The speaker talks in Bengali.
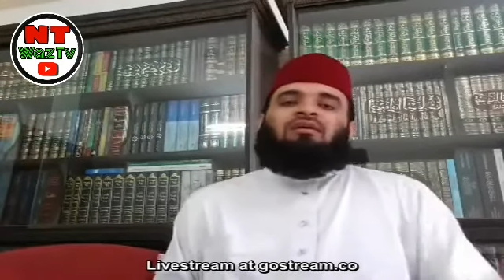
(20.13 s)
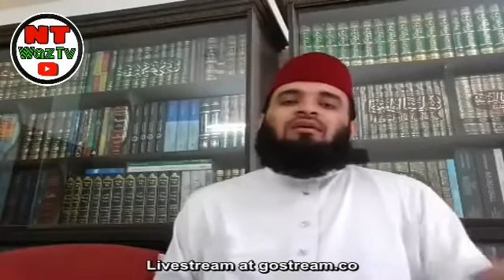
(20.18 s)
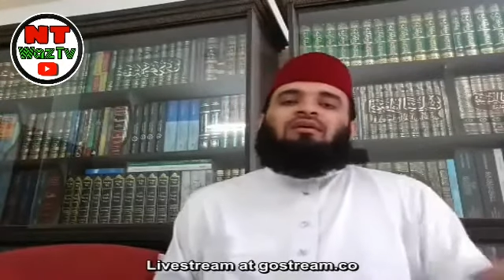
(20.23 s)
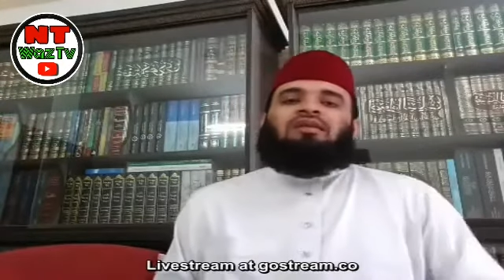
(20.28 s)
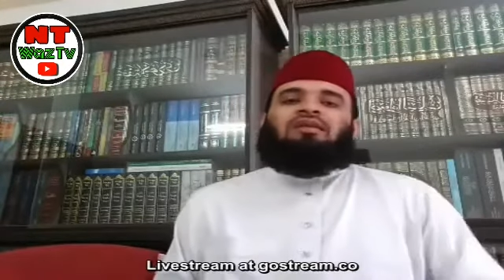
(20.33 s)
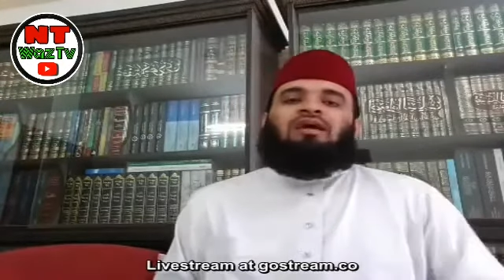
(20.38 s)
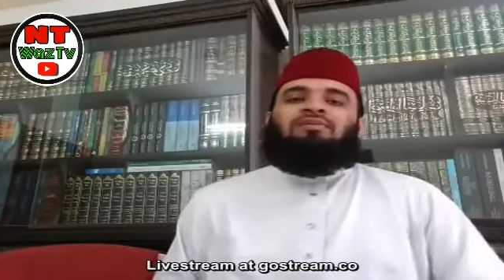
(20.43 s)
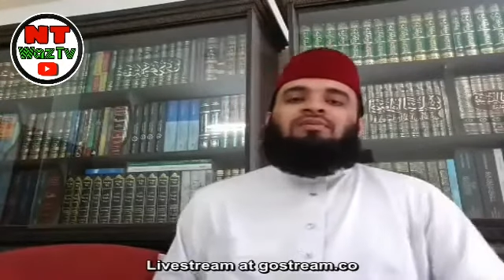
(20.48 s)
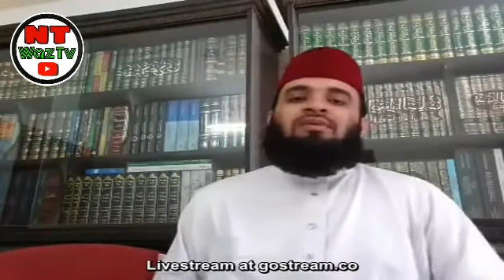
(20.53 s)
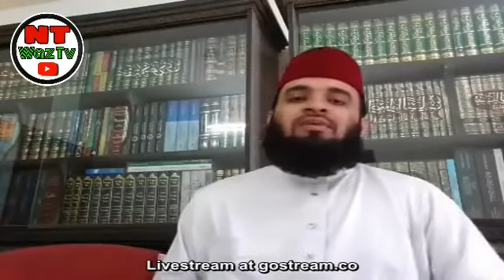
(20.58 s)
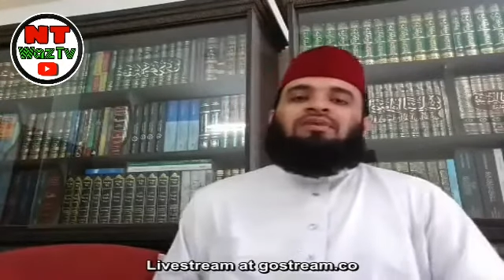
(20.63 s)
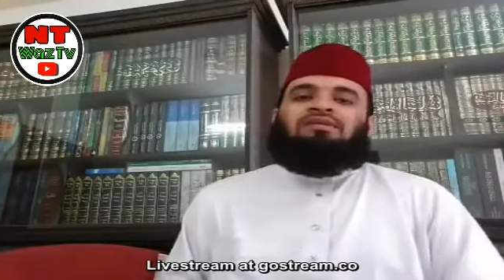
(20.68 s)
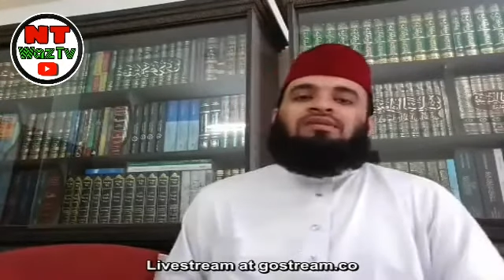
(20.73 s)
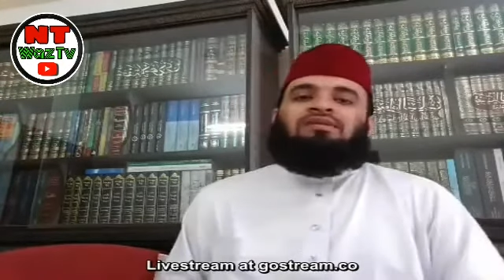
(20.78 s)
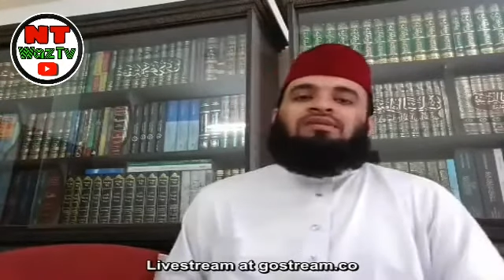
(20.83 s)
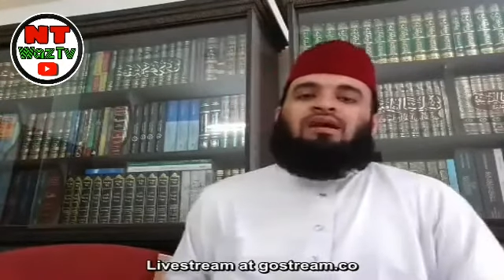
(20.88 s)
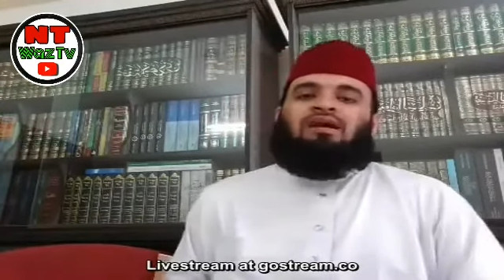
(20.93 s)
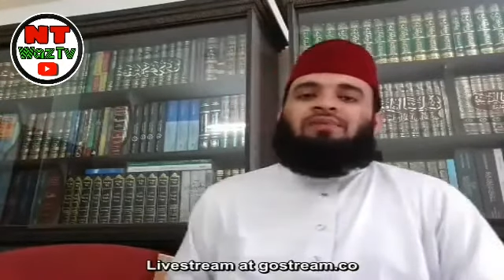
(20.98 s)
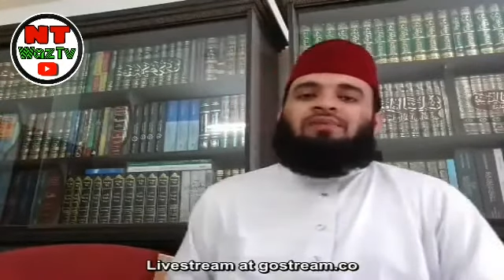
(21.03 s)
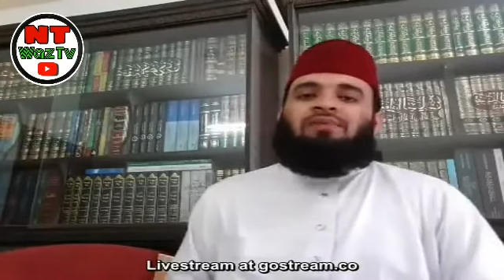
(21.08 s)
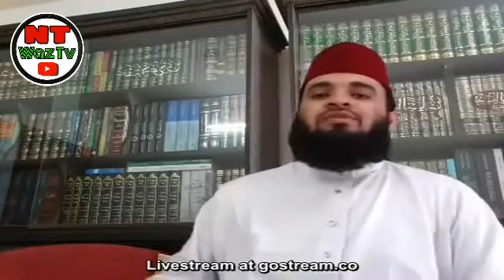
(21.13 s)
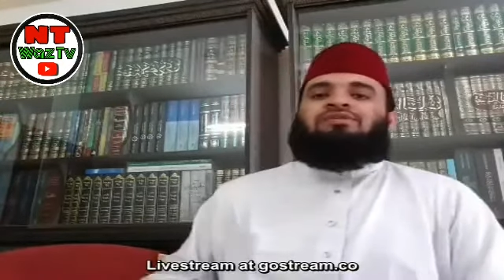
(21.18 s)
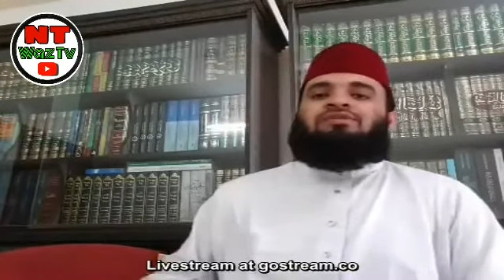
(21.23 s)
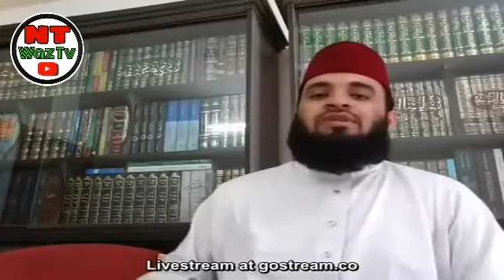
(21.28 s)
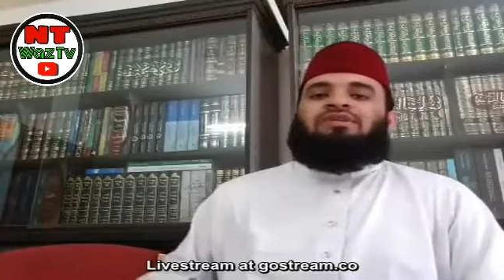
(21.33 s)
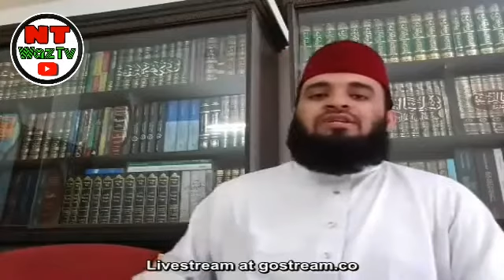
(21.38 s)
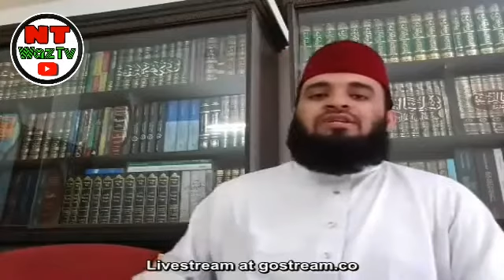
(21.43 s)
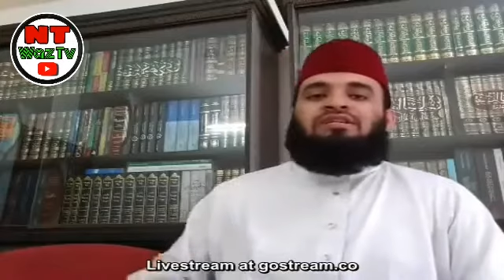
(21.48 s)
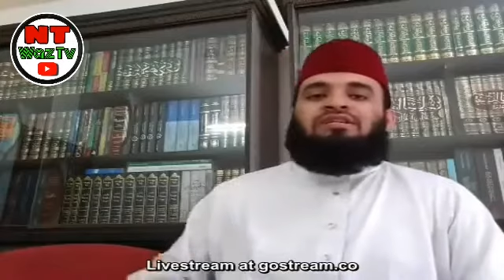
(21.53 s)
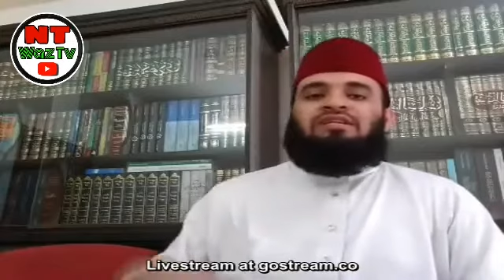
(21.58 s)
তাবিজ আপনাকে
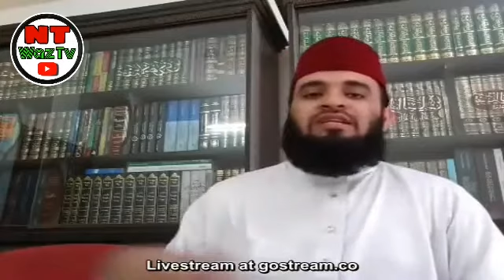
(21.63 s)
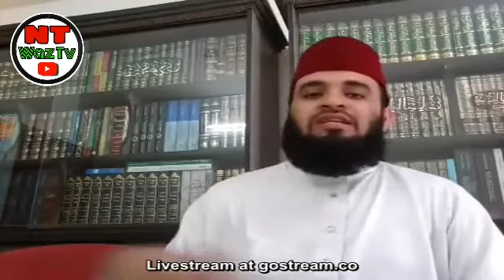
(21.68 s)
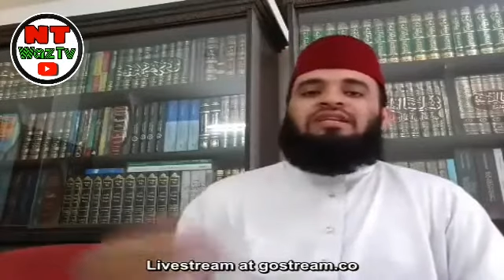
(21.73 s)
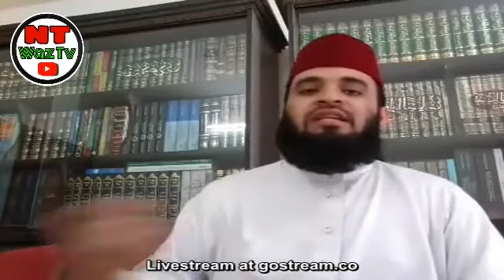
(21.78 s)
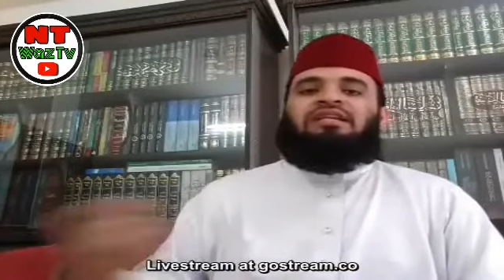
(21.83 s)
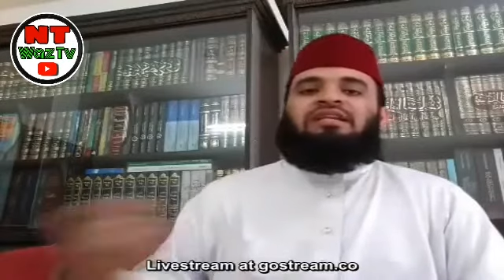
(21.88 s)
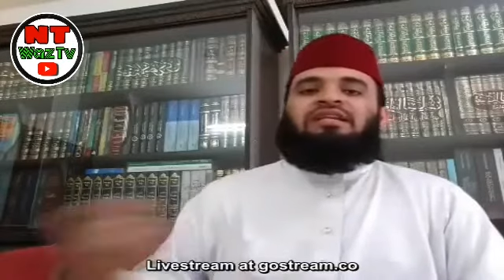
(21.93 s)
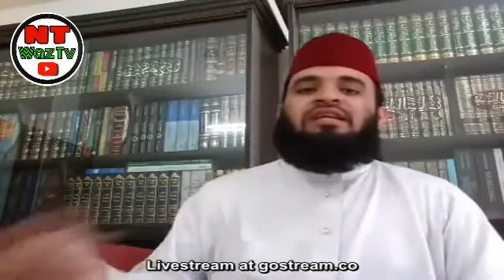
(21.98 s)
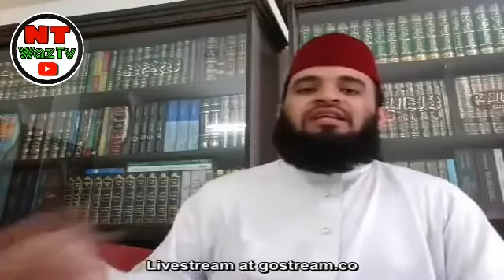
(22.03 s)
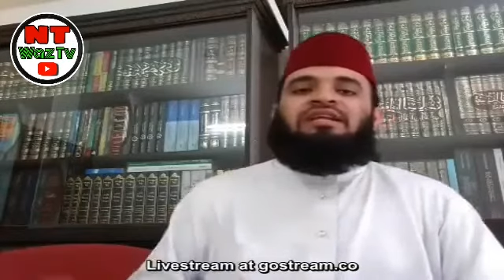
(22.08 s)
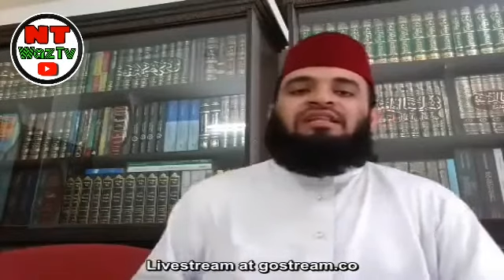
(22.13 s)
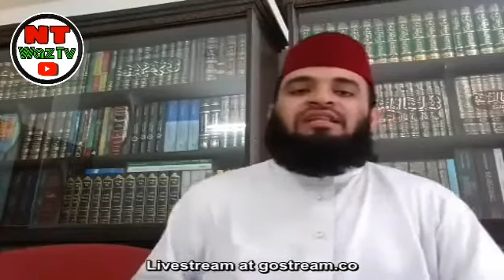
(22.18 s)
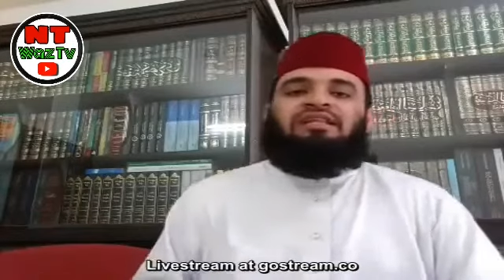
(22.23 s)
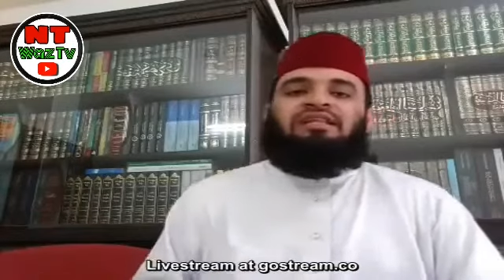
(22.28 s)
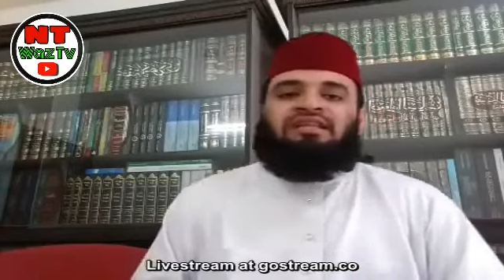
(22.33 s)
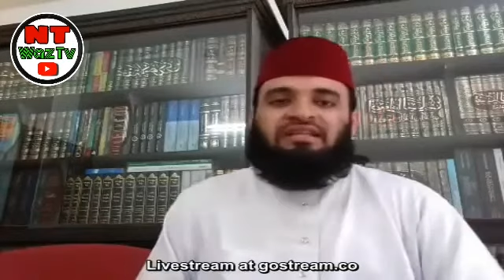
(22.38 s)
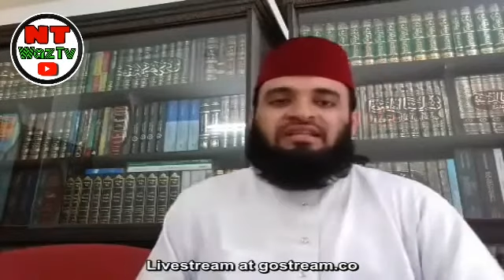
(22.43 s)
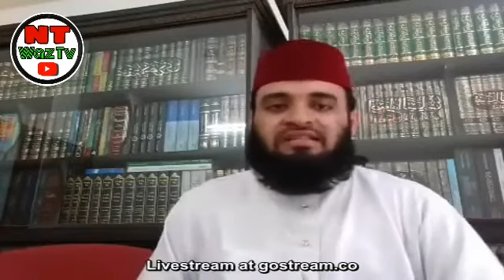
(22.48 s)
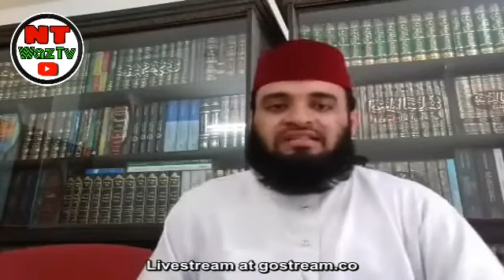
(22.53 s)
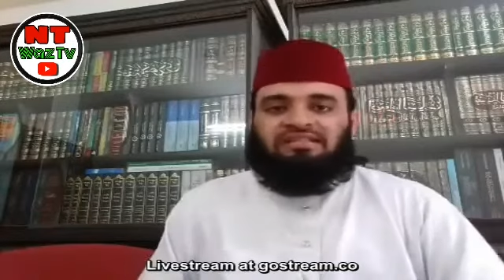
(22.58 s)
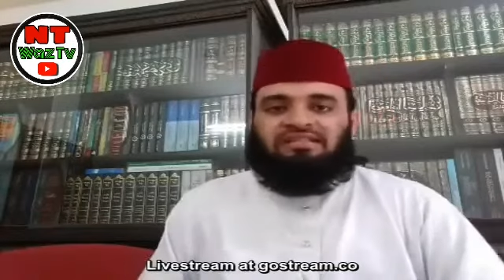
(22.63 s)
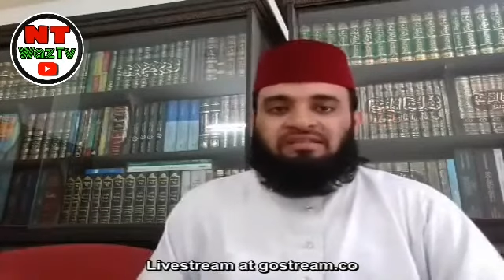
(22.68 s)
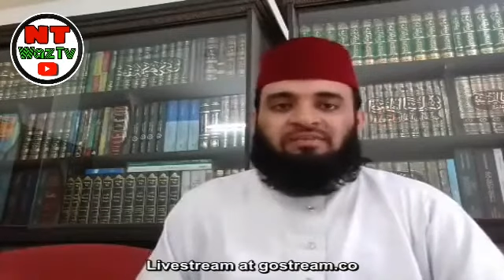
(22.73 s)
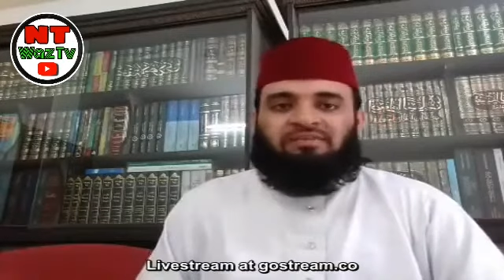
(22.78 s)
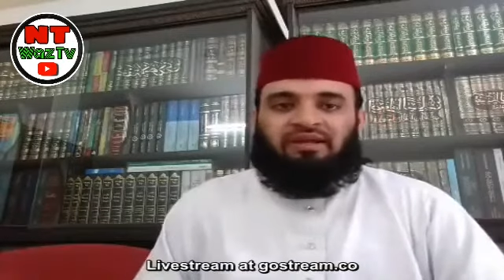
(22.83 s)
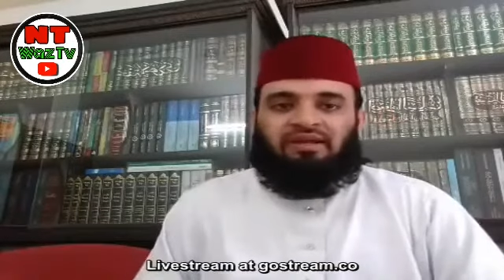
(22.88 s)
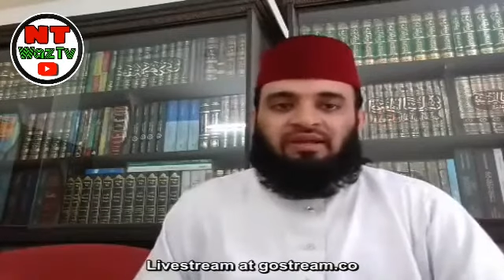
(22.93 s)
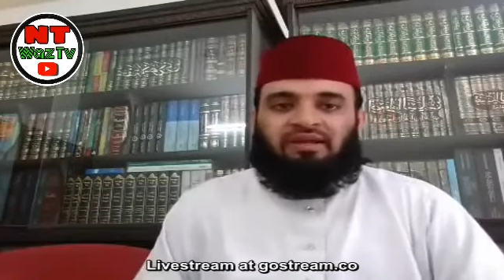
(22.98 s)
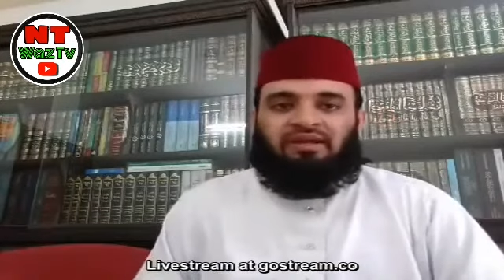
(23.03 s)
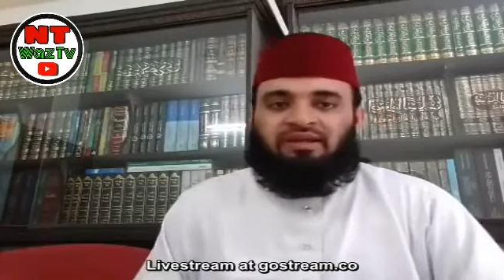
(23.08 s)
এক পর্যায়ে শিরকের দিকে নিয়ে যেতে
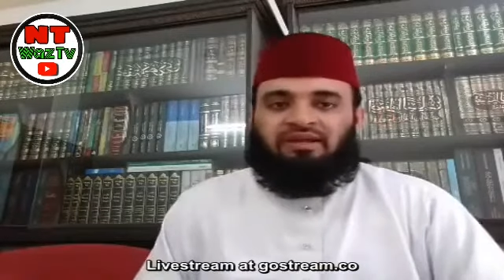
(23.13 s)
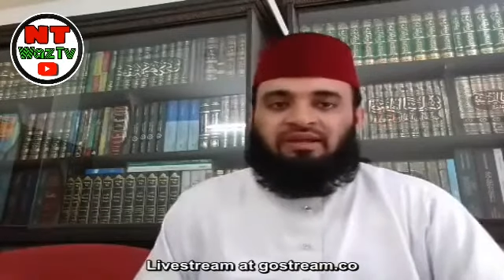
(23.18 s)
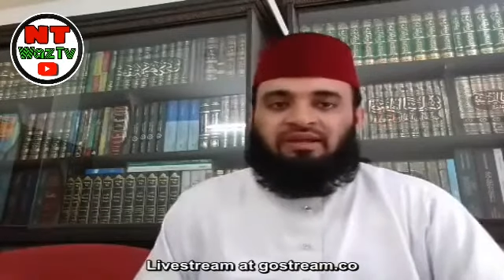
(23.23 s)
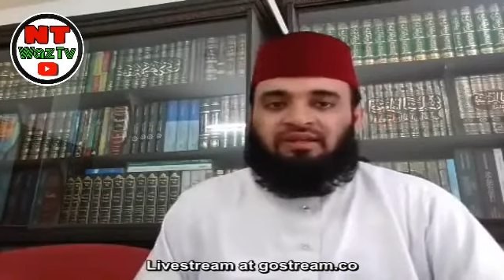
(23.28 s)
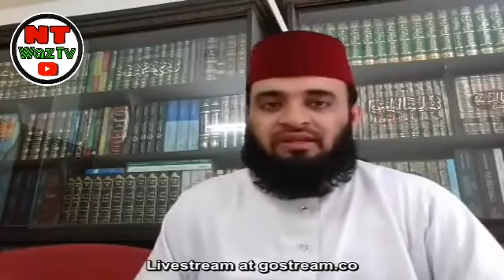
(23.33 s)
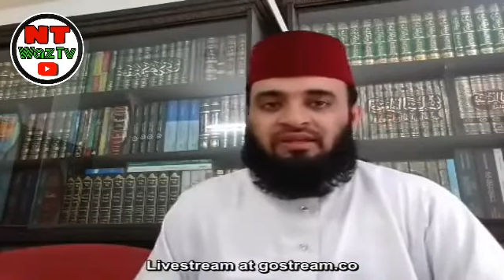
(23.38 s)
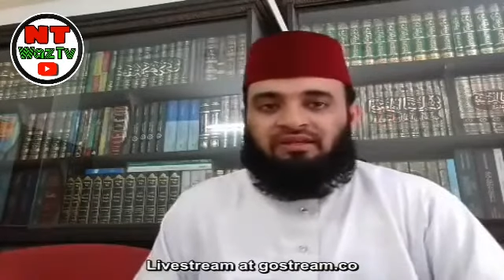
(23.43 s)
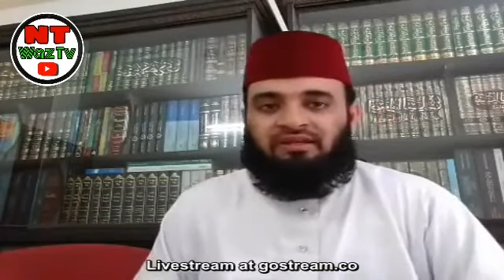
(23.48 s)
পারে আর কি